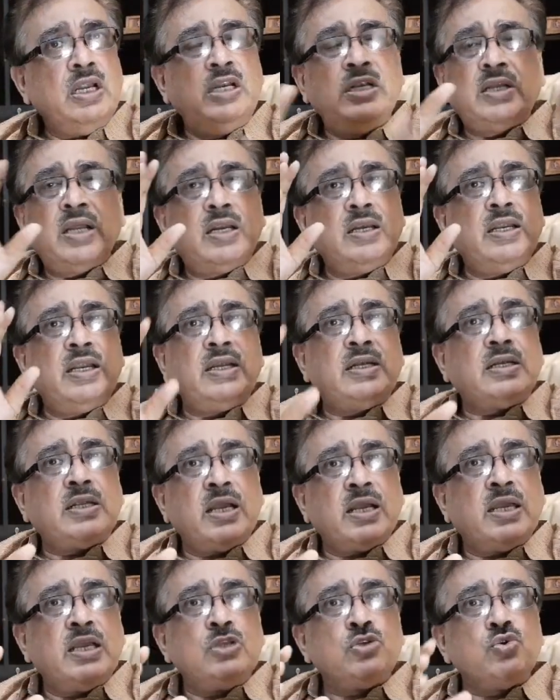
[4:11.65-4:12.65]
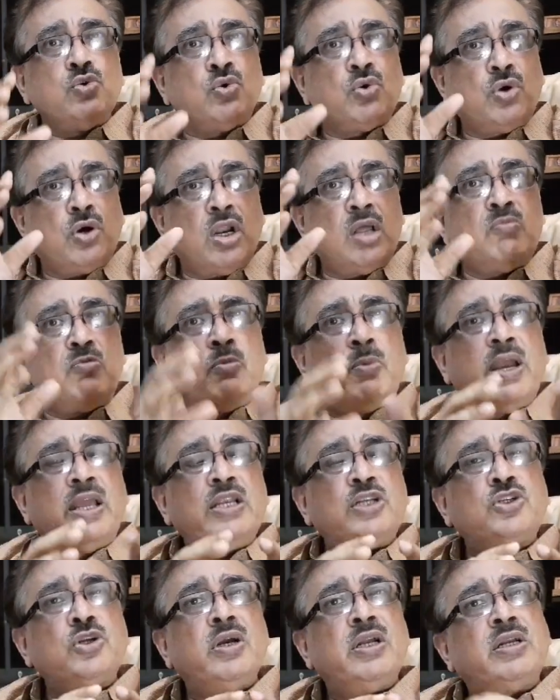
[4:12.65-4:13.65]
ইন্টারনেটটাকে যোগ করা
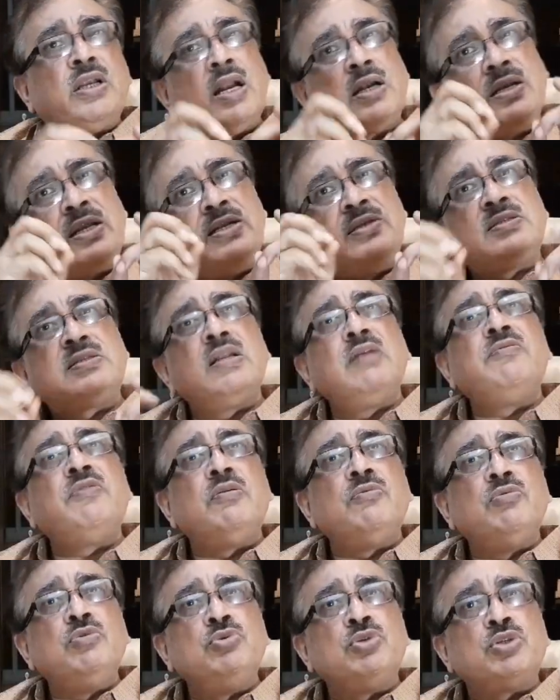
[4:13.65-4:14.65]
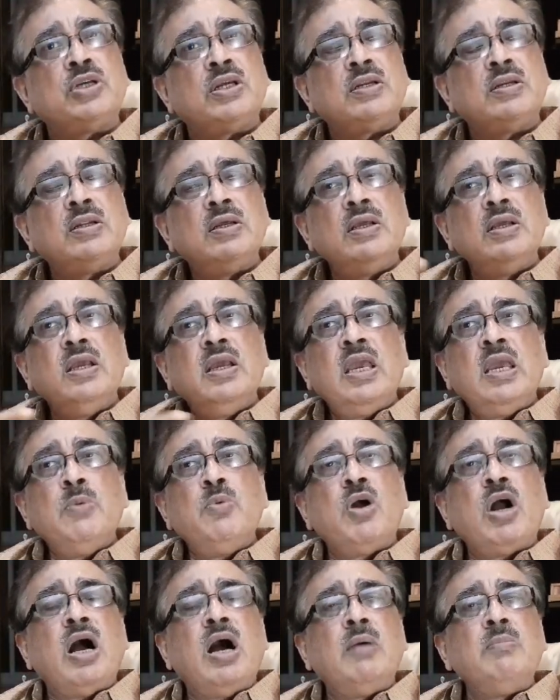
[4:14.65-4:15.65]
মোবাইলের সঙ্গে এটা একটা ইটসেল রেভলিউশন
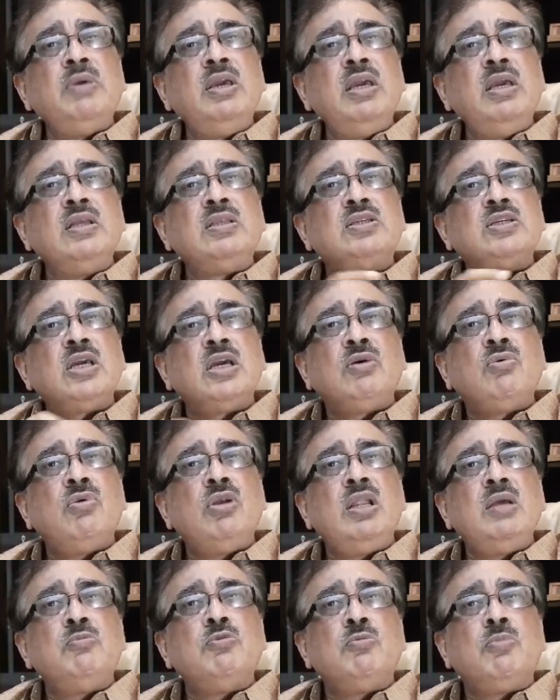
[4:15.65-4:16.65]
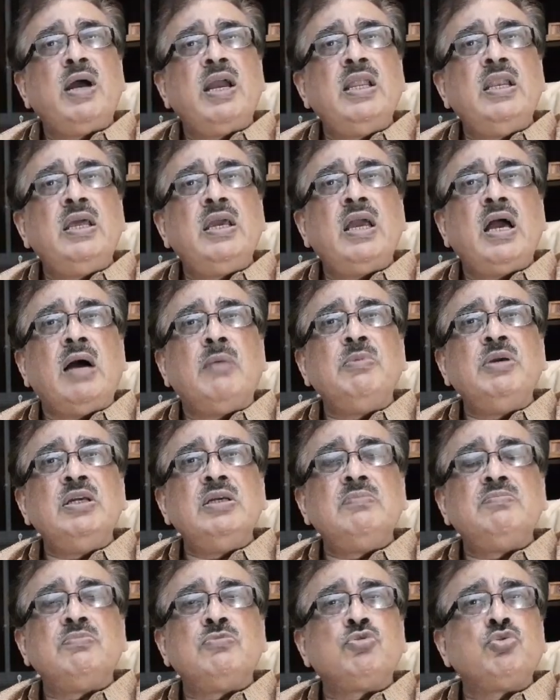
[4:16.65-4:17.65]
এবং আমি ইচ্ছে করলে মোবাইলে আমি
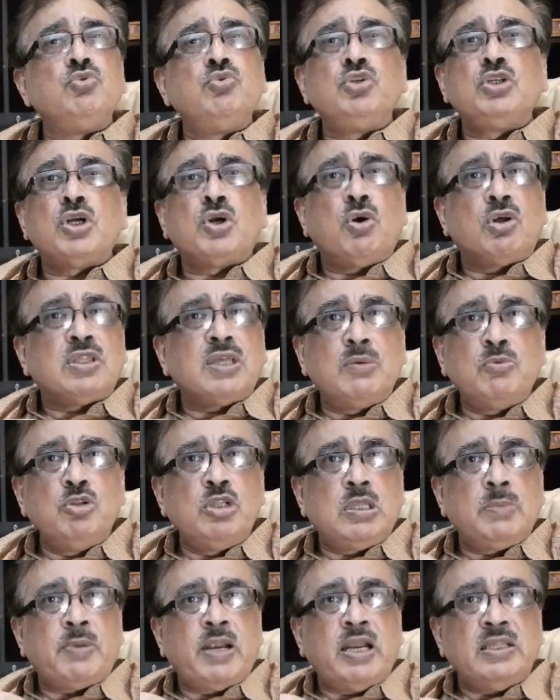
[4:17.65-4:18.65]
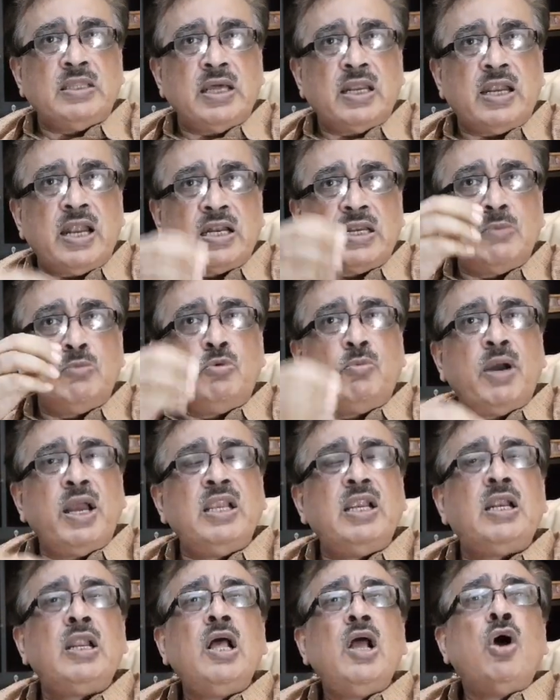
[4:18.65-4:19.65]
শুধু যে কথা বলতে পারি তা না একটা
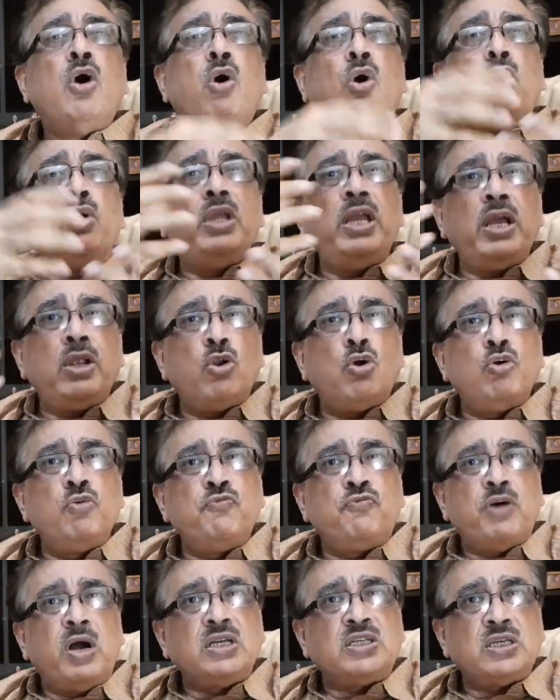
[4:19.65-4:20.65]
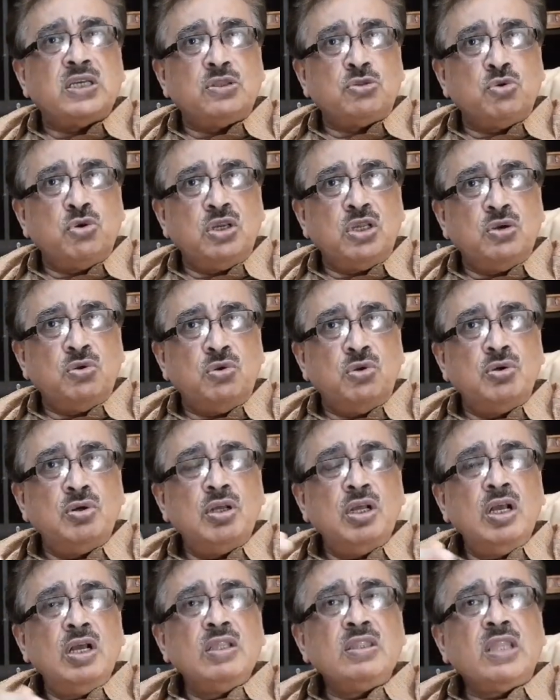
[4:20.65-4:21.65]
মোবাইলের অনেক রকম ফাংশান তৈরি হলো
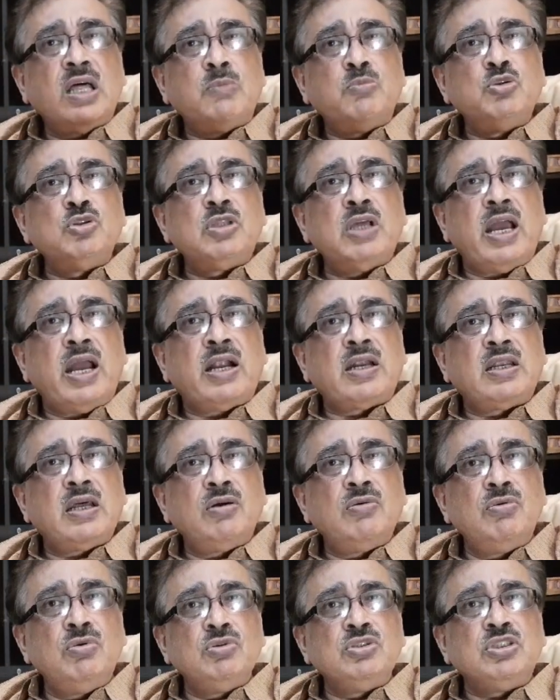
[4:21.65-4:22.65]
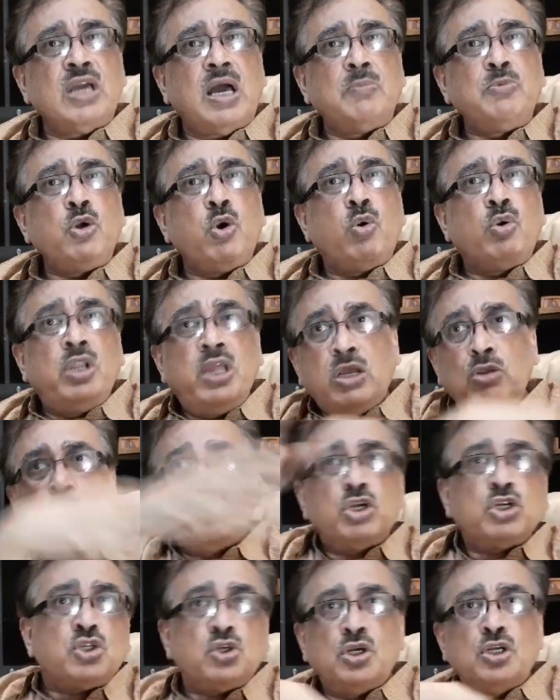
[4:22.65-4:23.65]
তার মধ্যে একটা হলো যে আমি অনেক
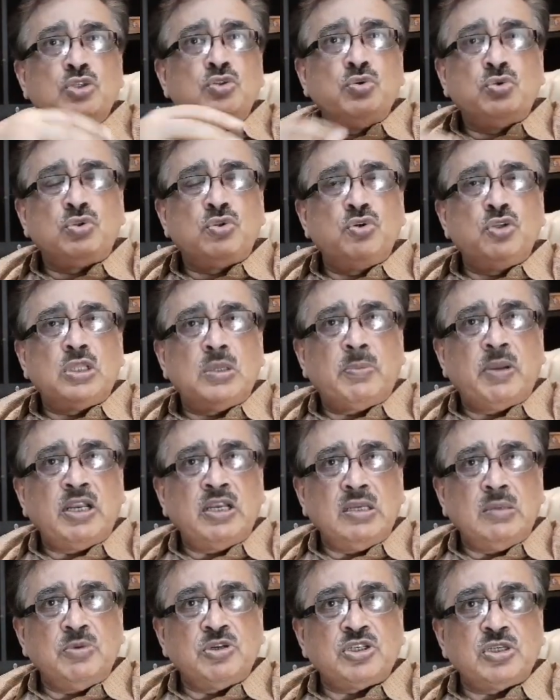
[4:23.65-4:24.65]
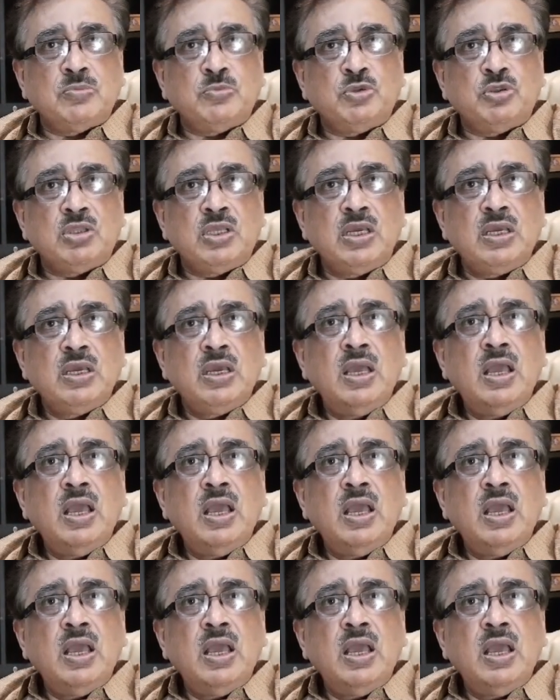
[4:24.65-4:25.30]
লোকের সঙ্গে যুক্ত হতে পারি নিমেষের মধ্যে